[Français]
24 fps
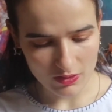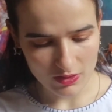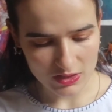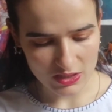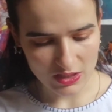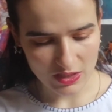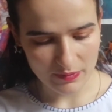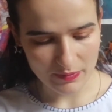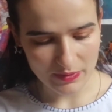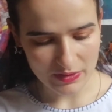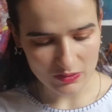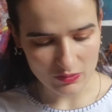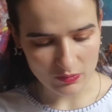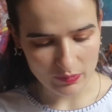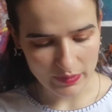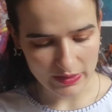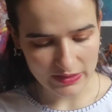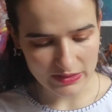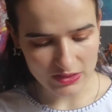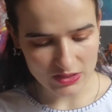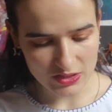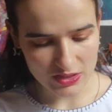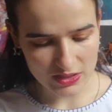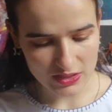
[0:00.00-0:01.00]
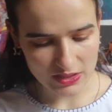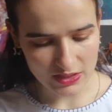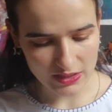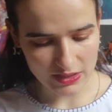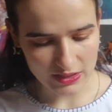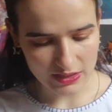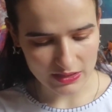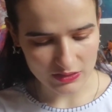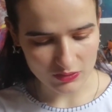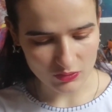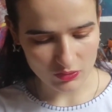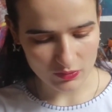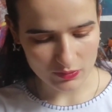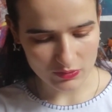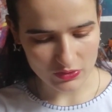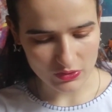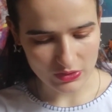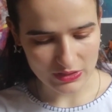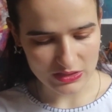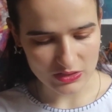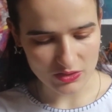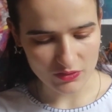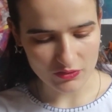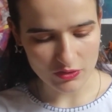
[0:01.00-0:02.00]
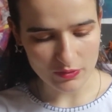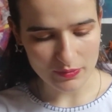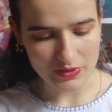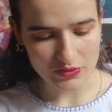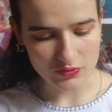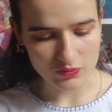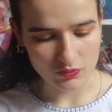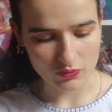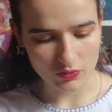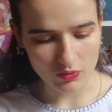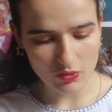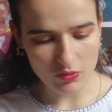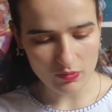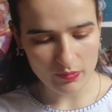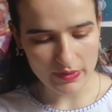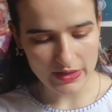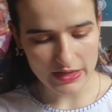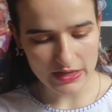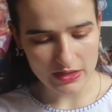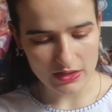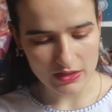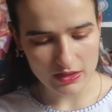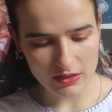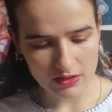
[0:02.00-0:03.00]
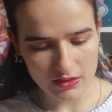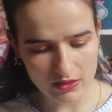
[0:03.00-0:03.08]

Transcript: J'aime bien ne pas déchirer les trucs parce que les enveloppes, elles sont trop belles.